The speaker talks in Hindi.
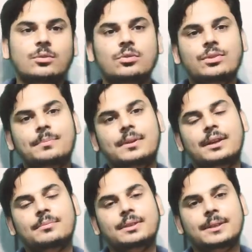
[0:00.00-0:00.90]
250
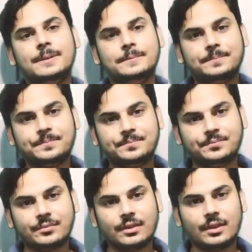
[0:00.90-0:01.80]
फिफ्टी
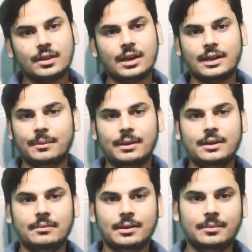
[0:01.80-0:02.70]
का टैबलेट
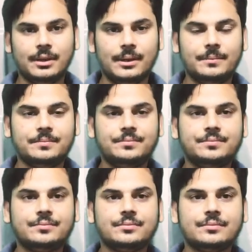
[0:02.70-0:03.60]
अवेलेबल है
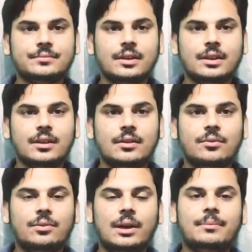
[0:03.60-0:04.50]

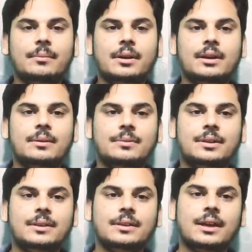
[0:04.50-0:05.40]
500 हंड्रेड
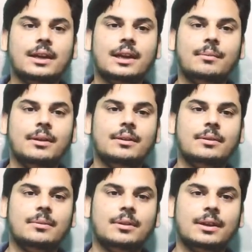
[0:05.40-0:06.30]
का टैबलेट
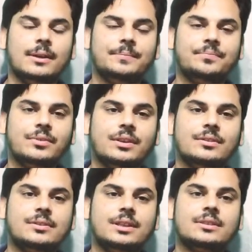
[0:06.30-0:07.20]
अवेलेबल है
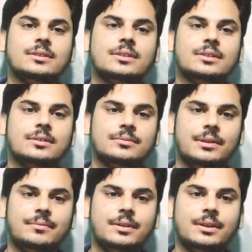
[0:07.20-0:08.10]

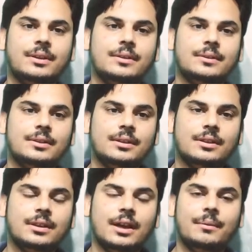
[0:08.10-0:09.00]
650
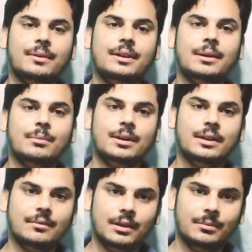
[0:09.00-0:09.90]
का भी टैबलेट
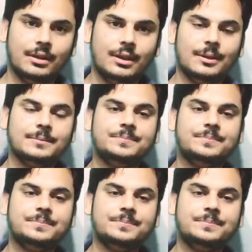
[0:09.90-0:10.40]
अवेलेबल है